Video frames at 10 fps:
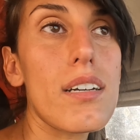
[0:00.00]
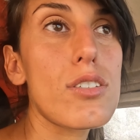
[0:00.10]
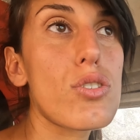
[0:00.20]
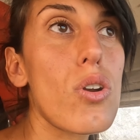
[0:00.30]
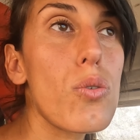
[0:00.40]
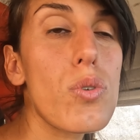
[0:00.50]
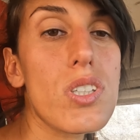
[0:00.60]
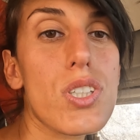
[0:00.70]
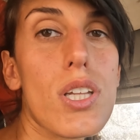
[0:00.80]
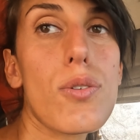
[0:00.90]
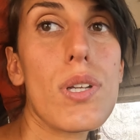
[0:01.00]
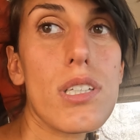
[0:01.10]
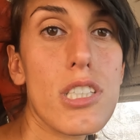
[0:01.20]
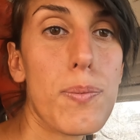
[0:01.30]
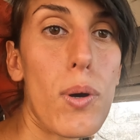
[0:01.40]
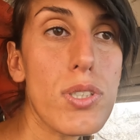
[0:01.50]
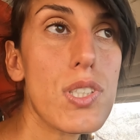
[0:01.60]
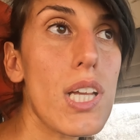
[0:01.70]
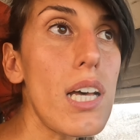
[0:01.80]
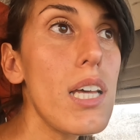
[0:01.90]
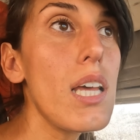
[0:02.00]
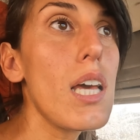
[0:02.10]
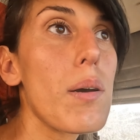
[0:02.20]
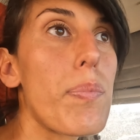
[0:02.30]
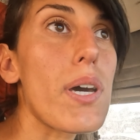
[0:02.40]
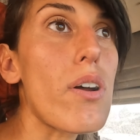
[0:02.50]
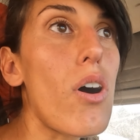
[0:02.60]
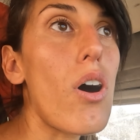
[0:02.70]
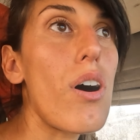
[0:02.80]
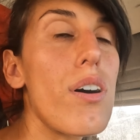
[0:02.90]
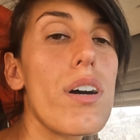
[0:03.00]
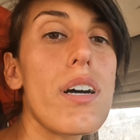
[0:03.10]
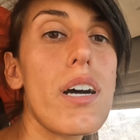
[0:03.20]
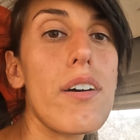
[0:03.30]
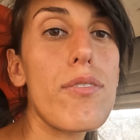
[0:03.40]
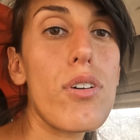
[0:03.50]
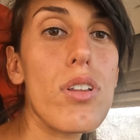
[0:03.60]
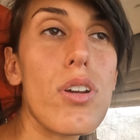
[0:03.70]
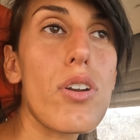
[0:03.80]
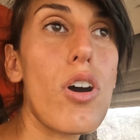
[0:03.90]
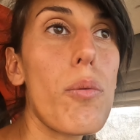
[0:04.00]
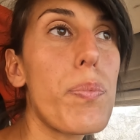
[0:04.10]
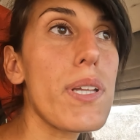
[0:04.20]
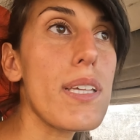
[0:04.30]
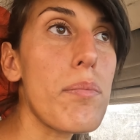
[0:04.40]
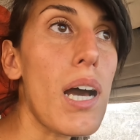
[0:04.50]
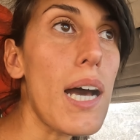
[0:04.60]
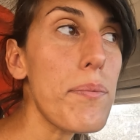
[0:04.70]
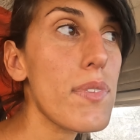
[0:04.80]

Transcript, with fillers: eh, solo uno ci ha dato una risposta però eh, vogliono prima